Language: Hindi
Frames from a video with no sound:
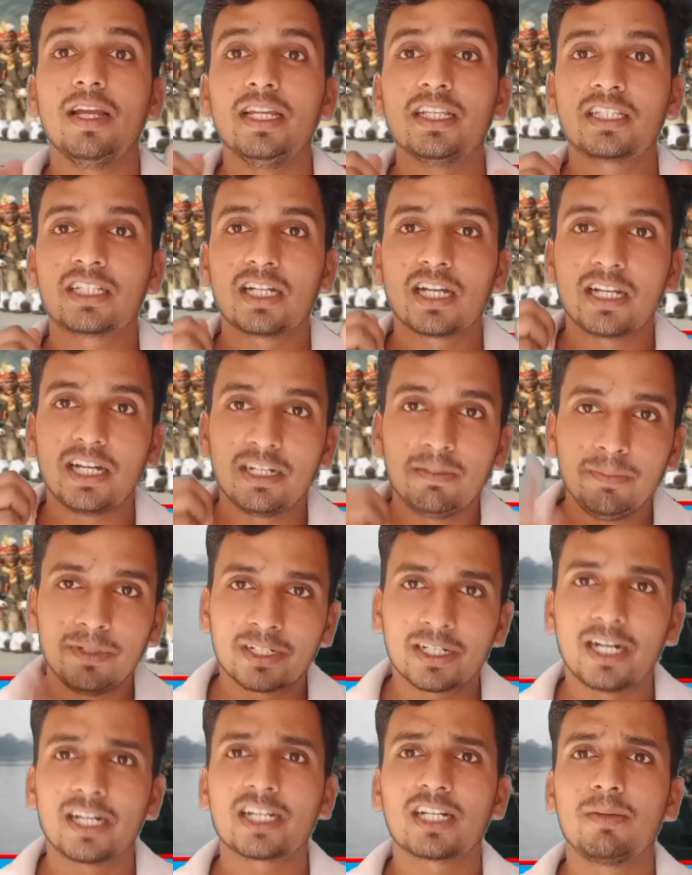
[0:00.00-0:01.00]
इसका एडमिट
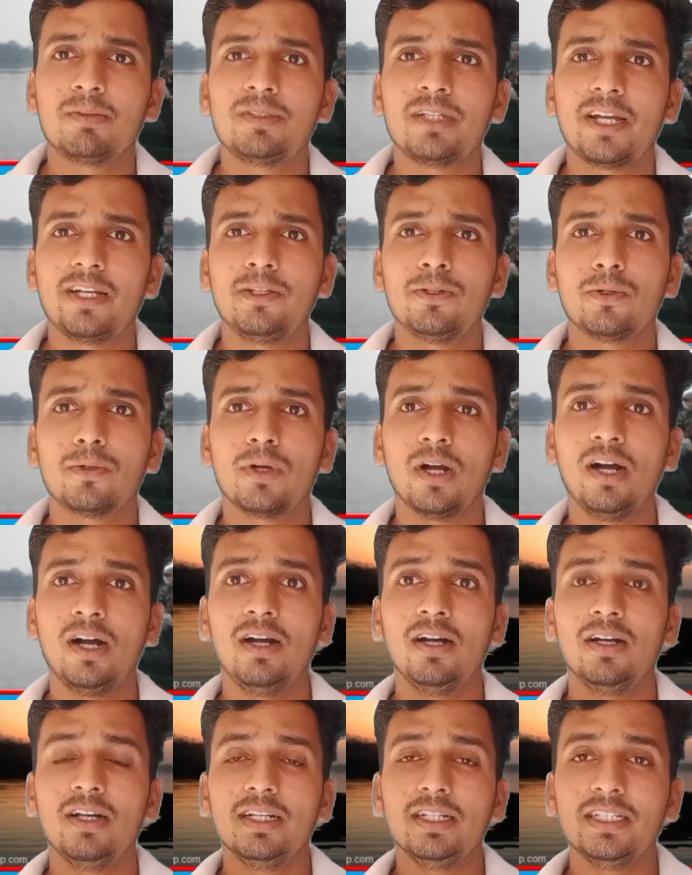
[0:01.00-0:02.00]
कार्ड कब जारी होगा
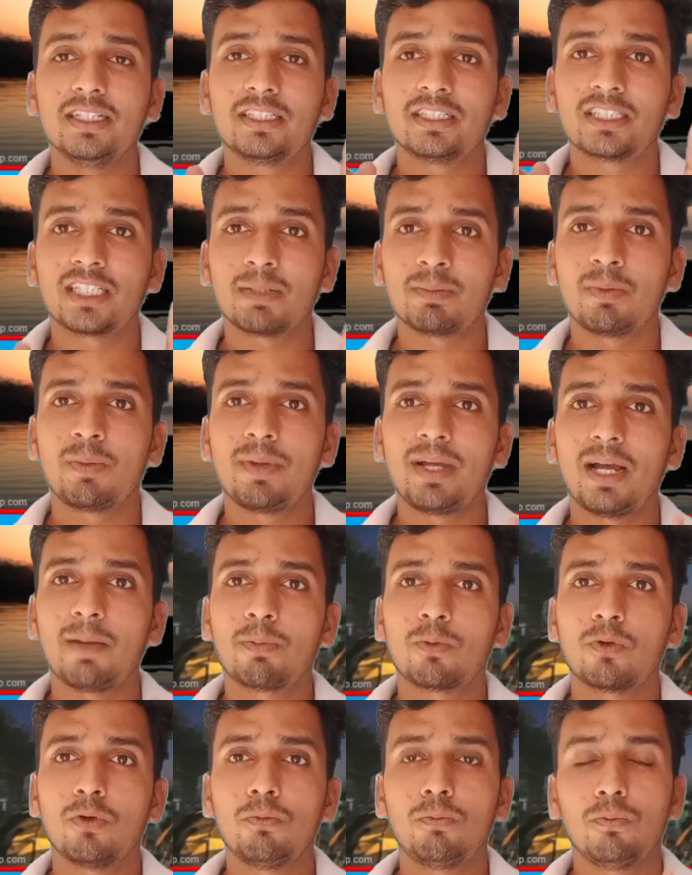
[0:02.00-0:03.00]
ये सब मैं
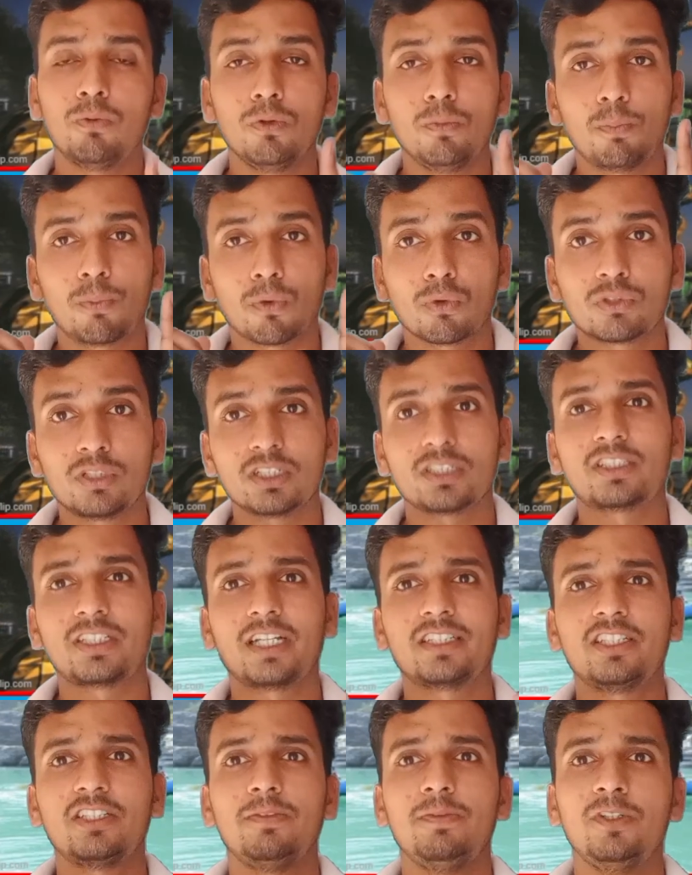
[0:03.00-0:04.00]
आपको फुल प्रोसेस
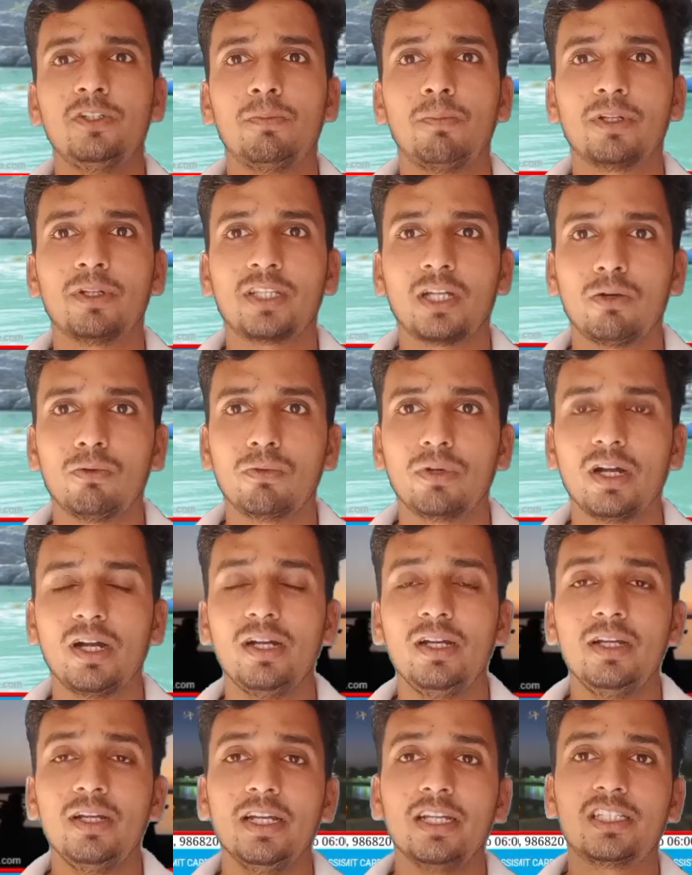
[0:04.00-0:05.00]
साथ इस वीडियो में बताऊंगा
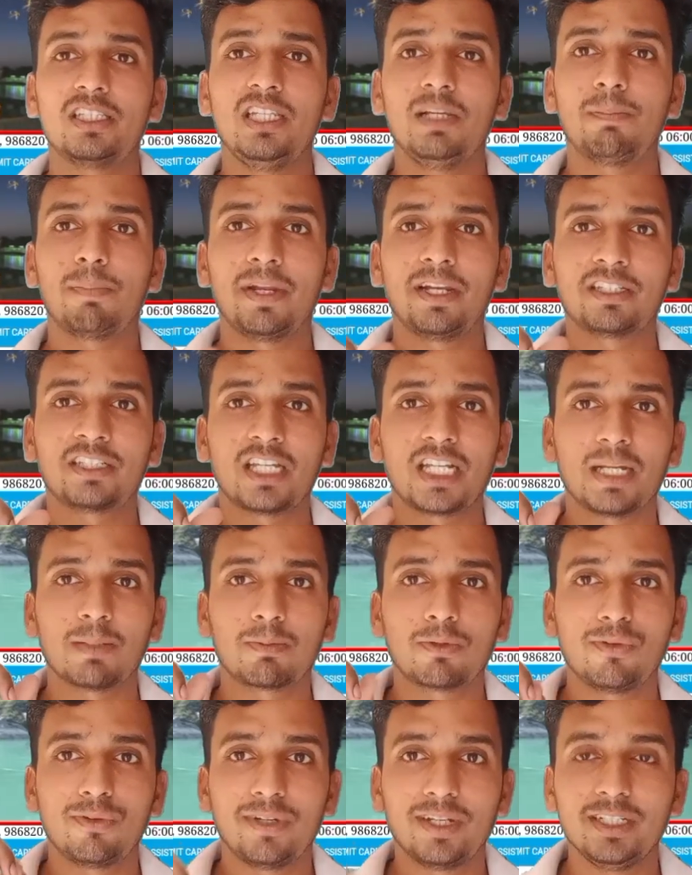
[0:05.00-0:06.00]
इसलिए परेशान
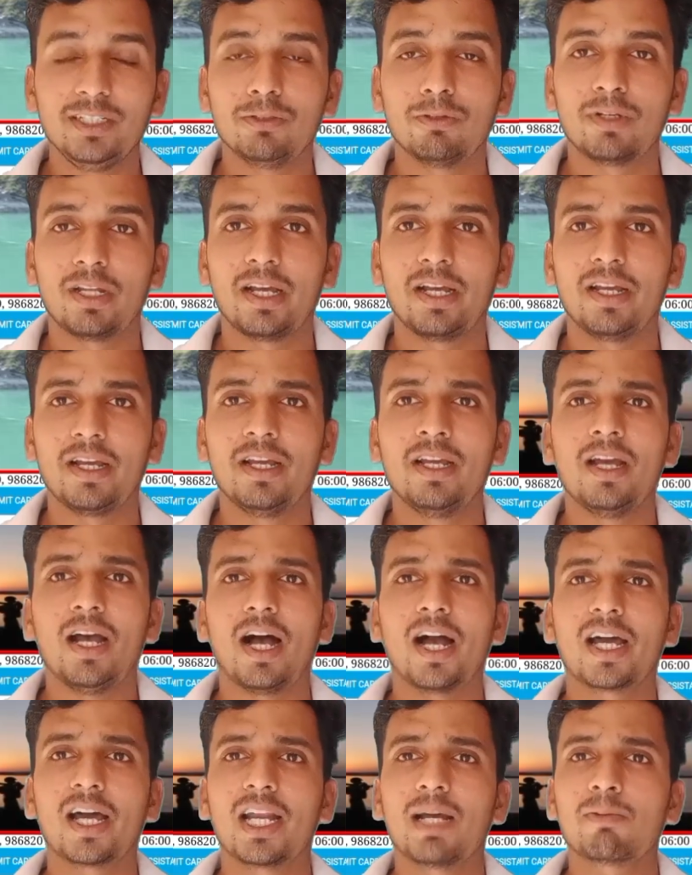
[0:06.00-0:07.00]
आपको नहीं होना है
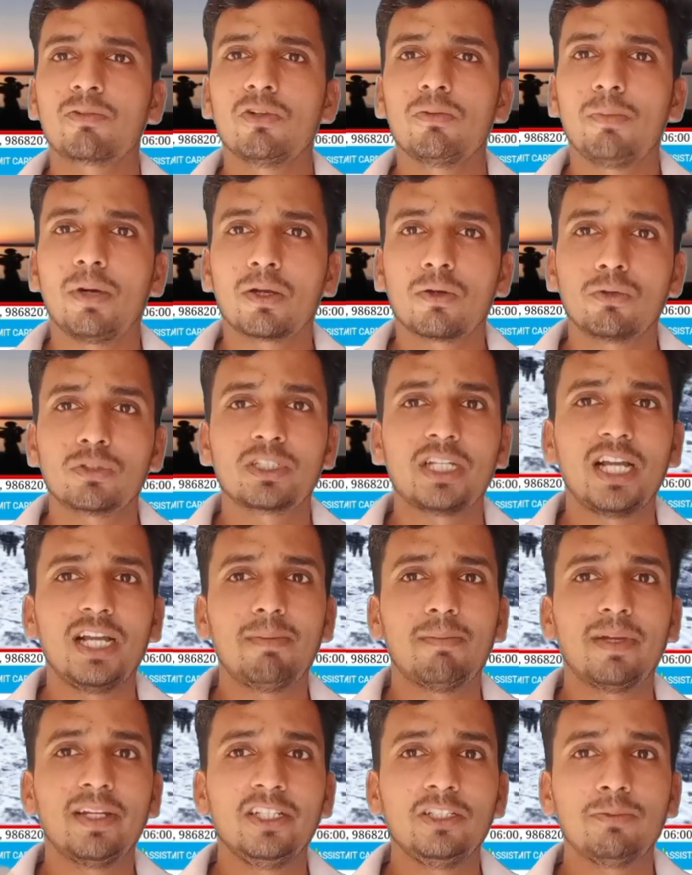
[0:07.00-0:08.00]
अगर आपको भरोसा है
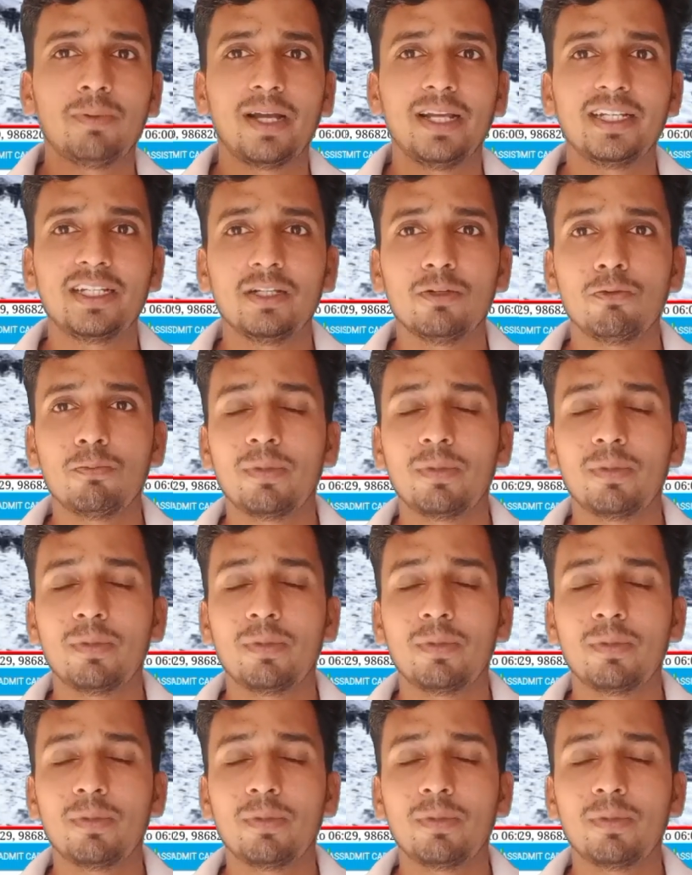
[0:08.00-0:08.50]
मनीष भाई के